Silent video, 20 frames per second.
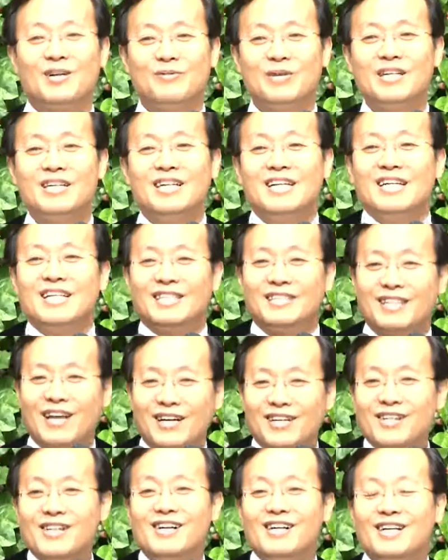요
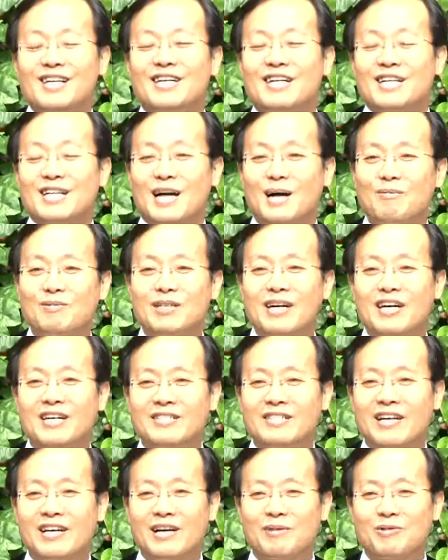다음에는 빠르게
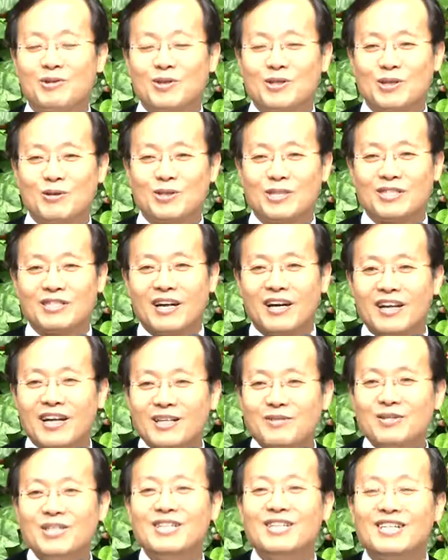그다음에
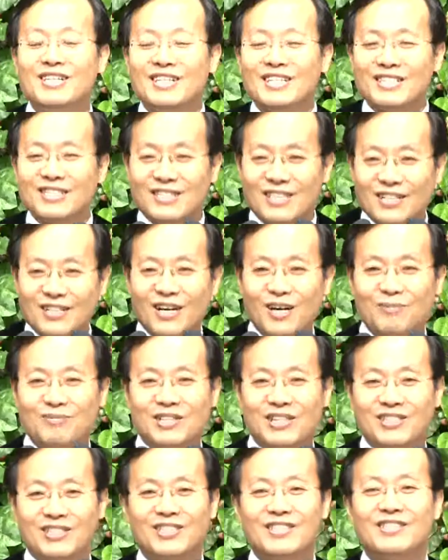나를 감사의
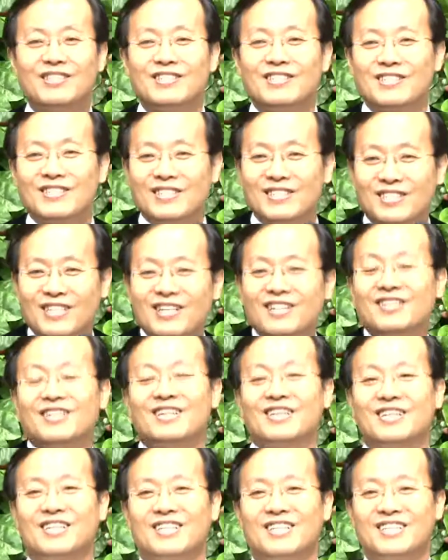사람으로 세우신
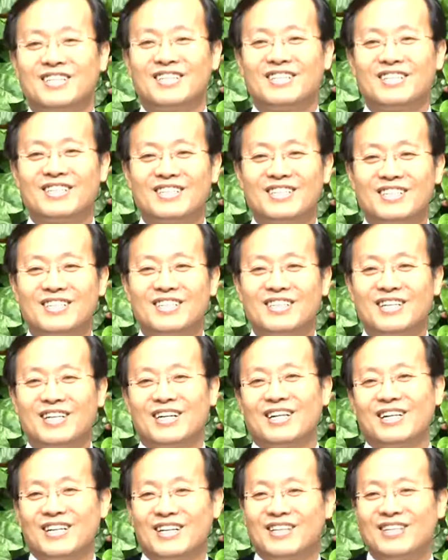하나님을 찬양합니다.
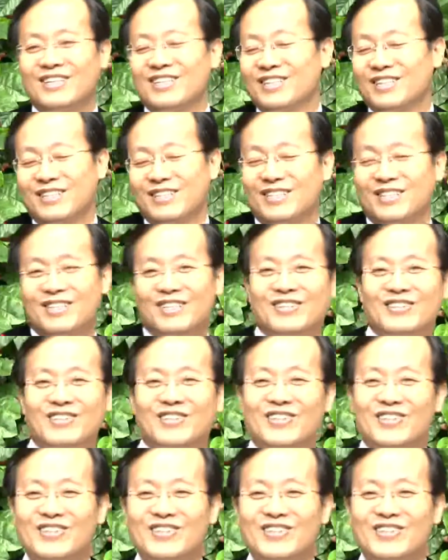시작.